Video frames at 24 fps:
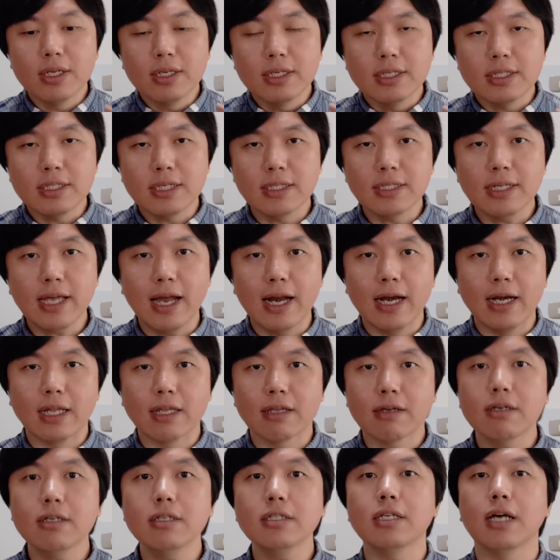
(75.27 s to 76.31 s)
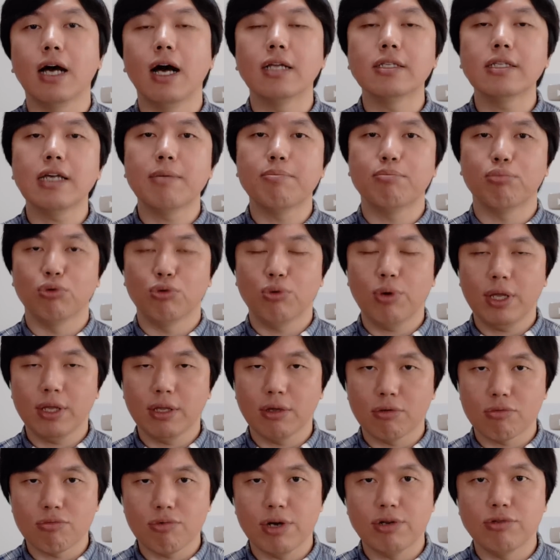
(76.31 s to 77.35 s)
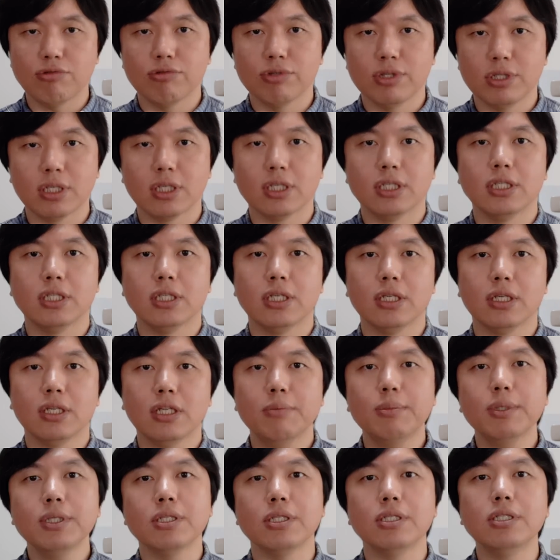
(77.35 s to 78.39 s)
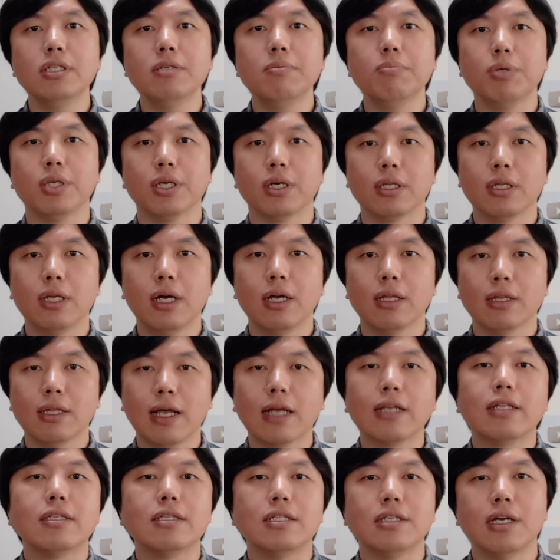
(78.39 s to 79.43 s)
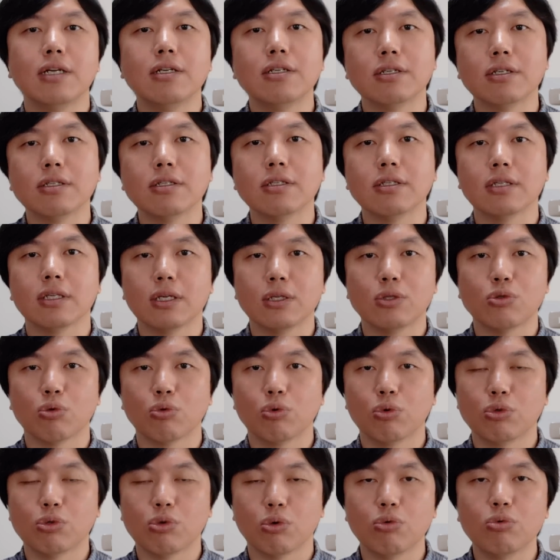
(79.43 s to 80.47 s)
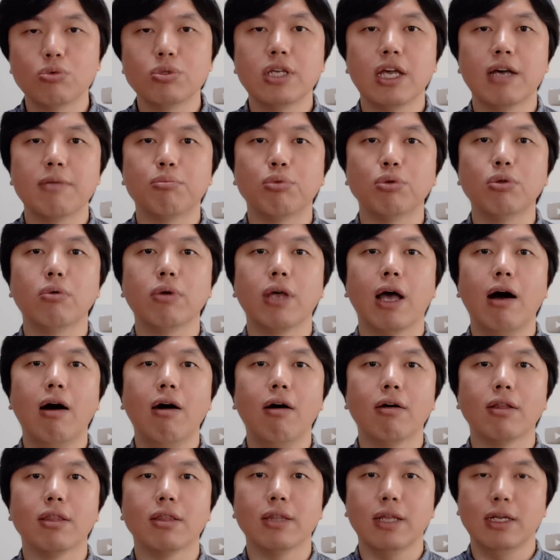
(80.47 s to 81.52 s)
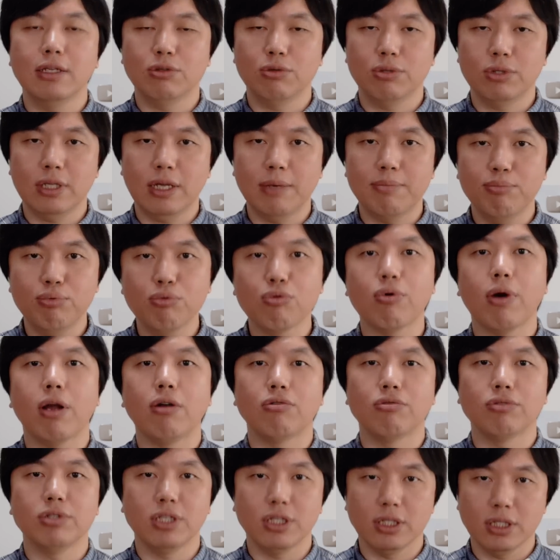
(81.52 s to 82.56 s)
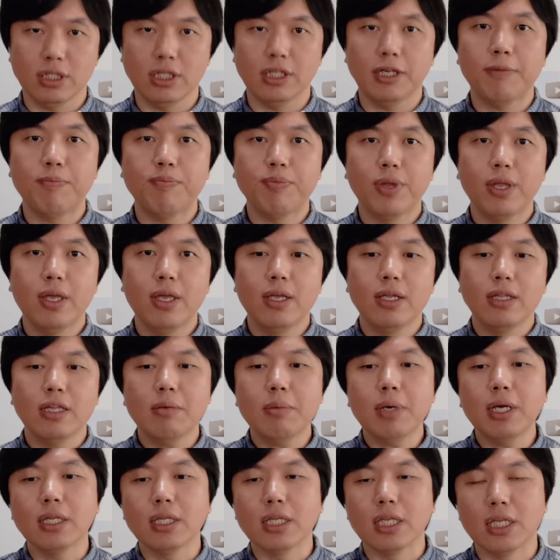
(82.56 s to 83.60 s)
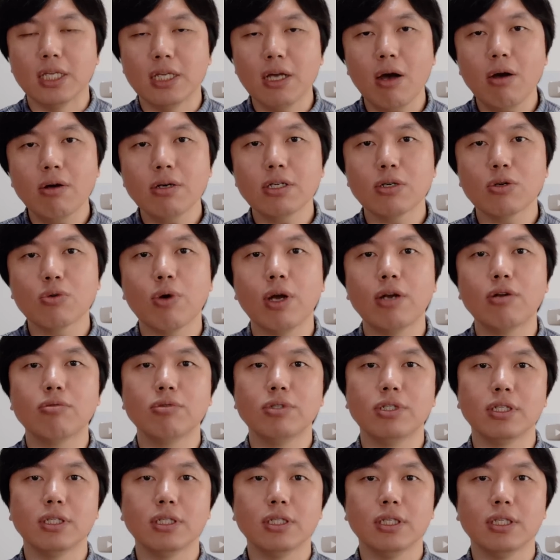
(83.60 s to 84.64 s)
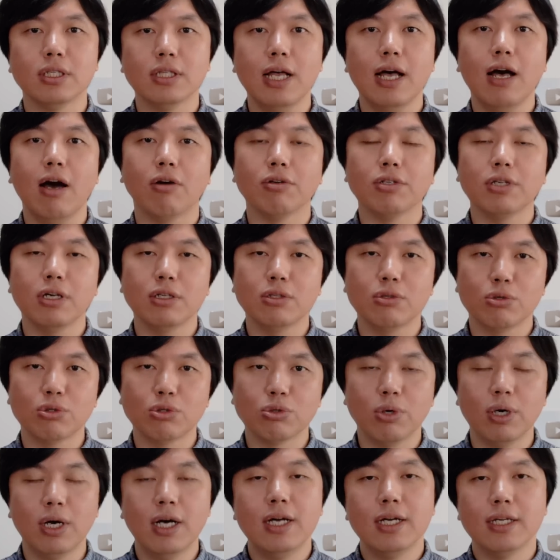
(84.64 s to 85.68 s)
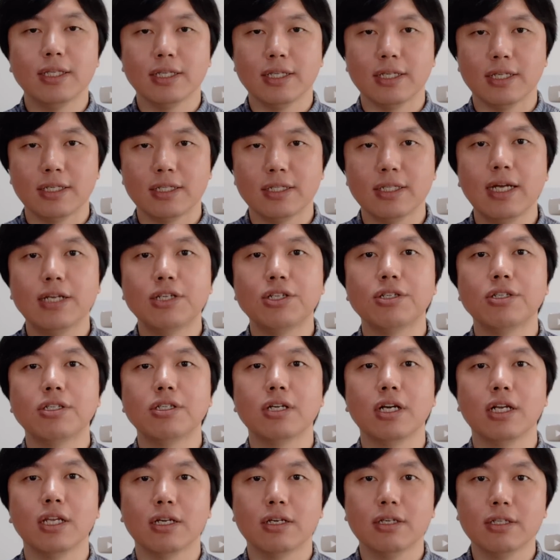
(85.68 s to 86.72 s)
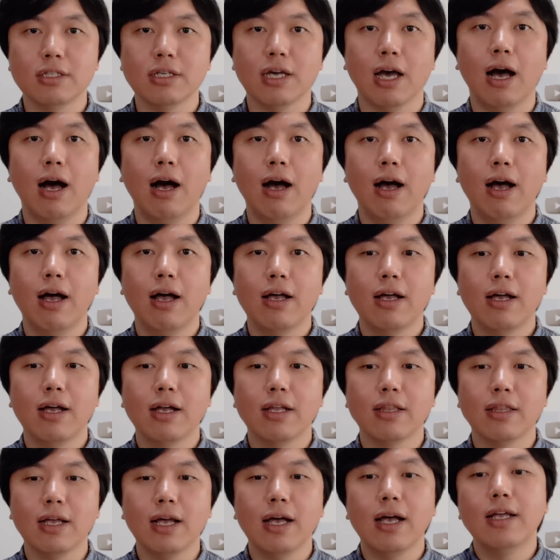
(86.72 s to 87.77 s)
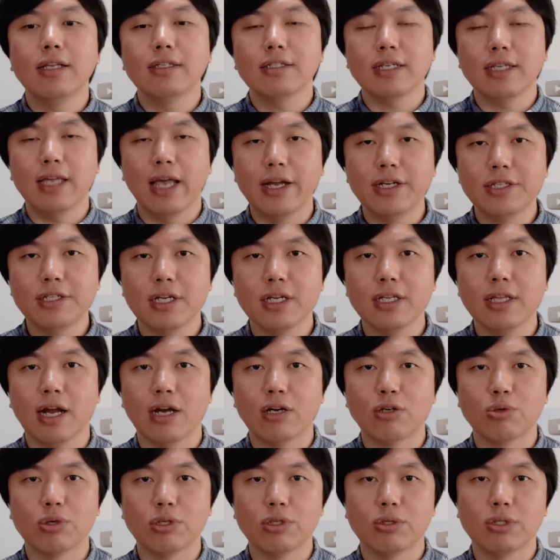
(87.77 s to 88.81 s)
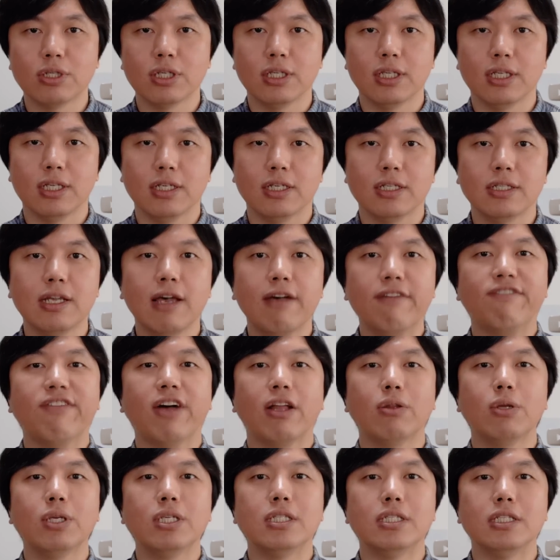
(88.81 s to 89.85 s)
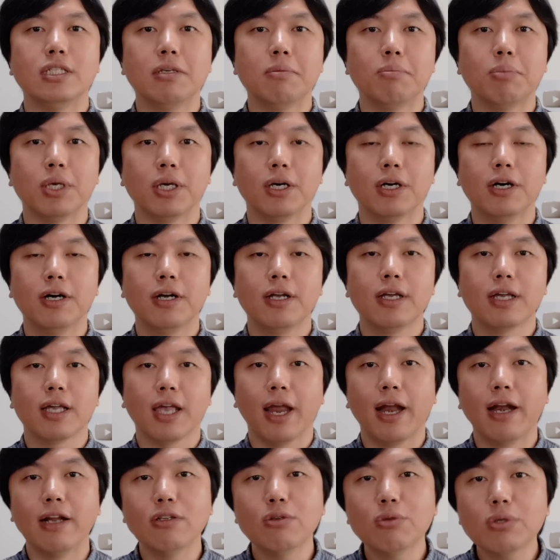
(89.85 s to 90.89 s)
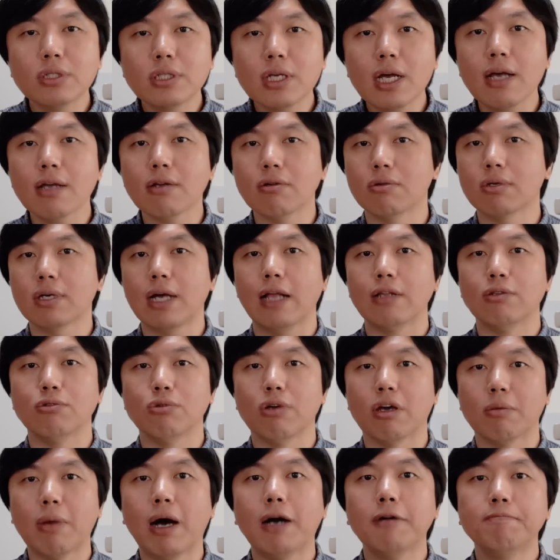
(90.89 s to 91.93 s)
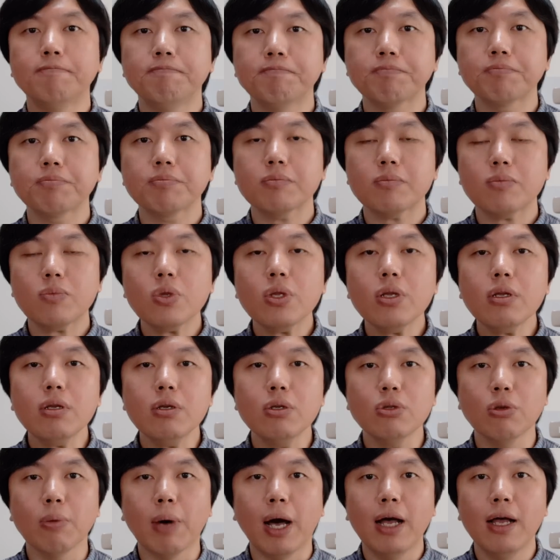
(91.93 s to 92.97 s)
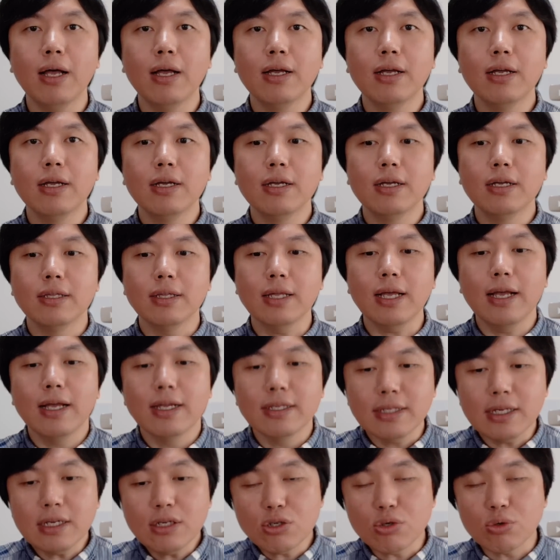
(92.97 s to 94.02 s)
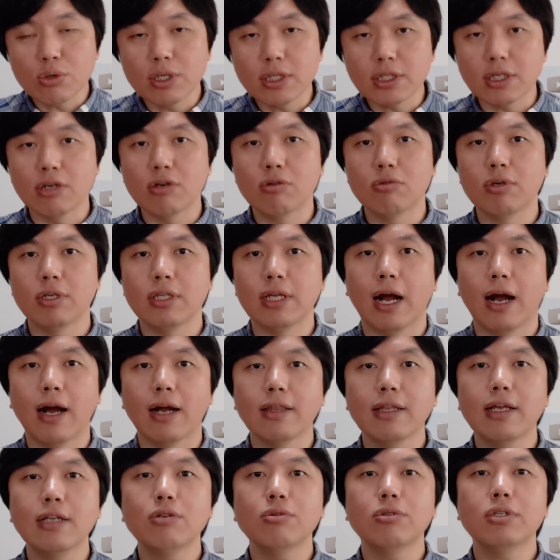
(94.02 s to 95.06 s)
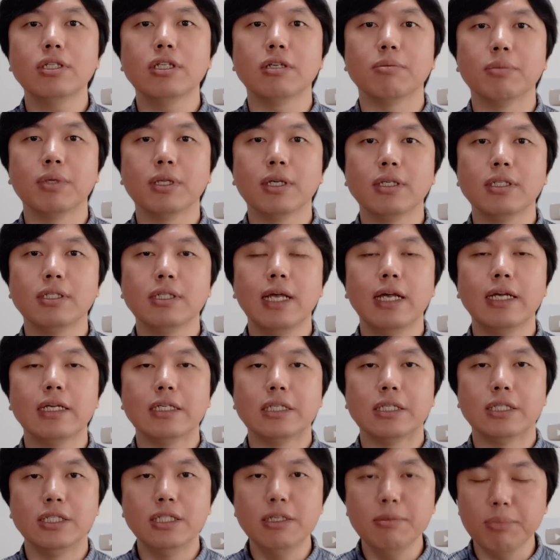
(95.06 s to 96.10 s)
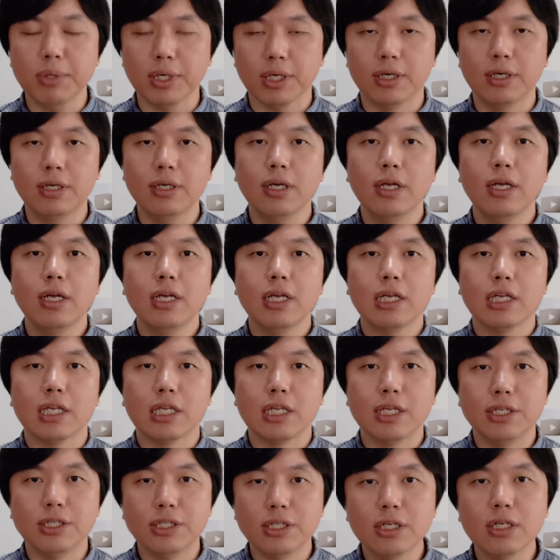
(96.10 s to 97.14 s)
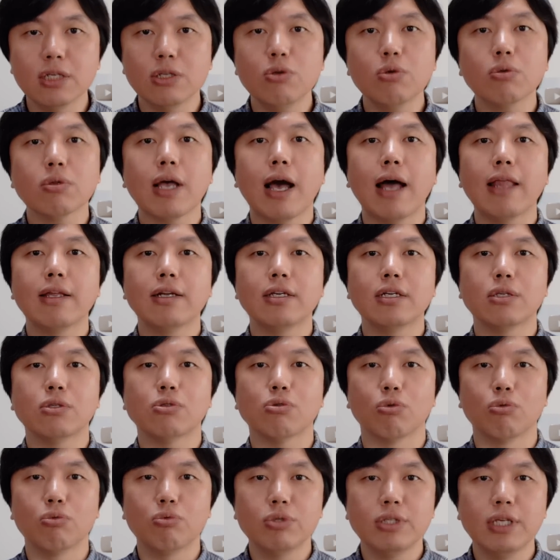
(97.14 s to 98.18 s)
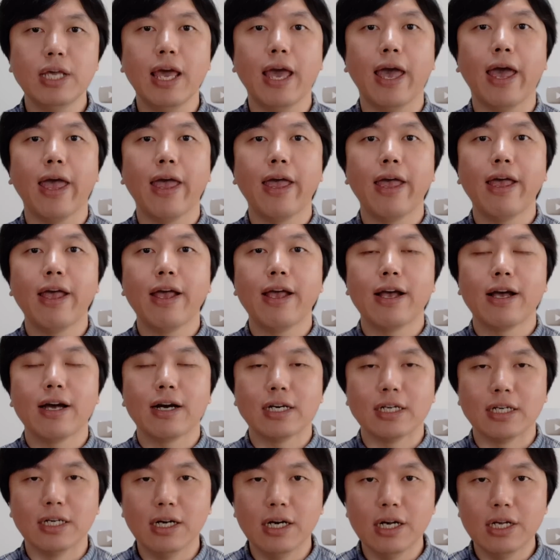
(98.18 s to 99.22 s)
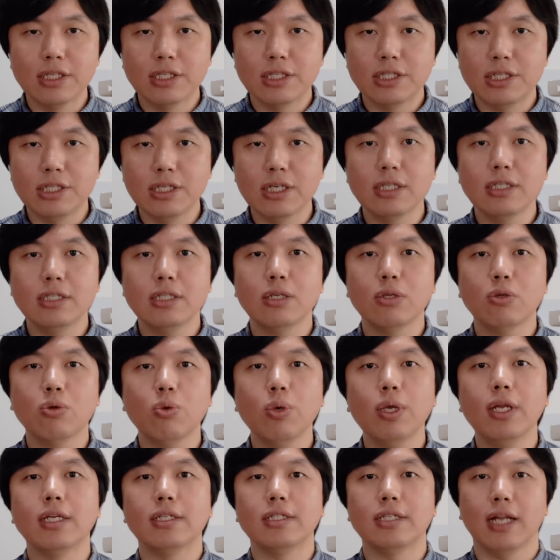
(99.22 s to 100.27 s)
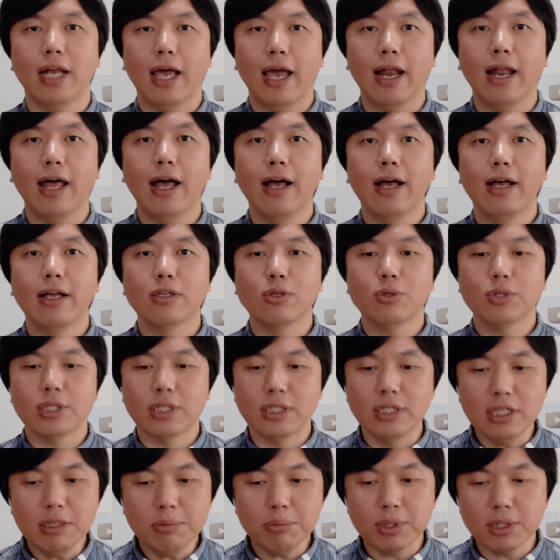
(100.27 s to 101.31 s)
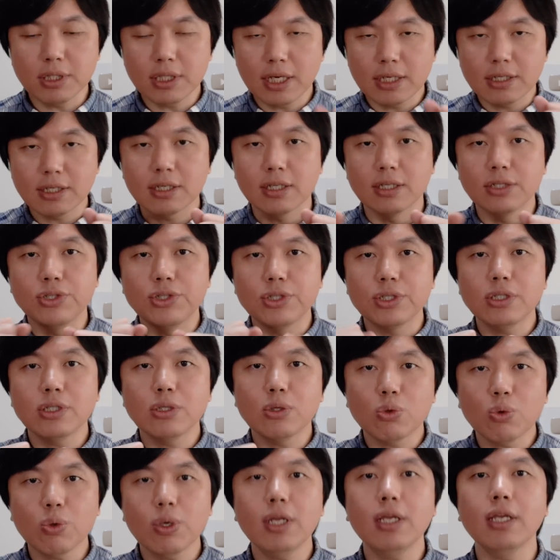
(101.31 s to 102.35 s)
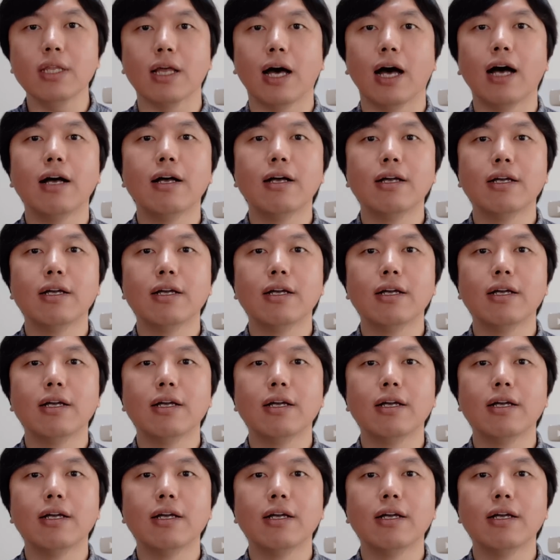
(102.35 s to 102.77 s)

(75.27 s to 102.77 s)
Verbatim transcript: 现在李克强在不断的关注经济，那么习近平呢，他坚持自己的总总路线不动摇，那就是他不关注经济。那么你要是关注经济，那好像就是说你是在支持李克强。那再延伸一点说，就是你是在反对习近平，给人就是这样一种感觉嘛，对吧？那再说的深入一点，那就是什么呢？现在习近平已经用他的这个总路线和经济对立起来了，就是习近平现在是和经济对立的。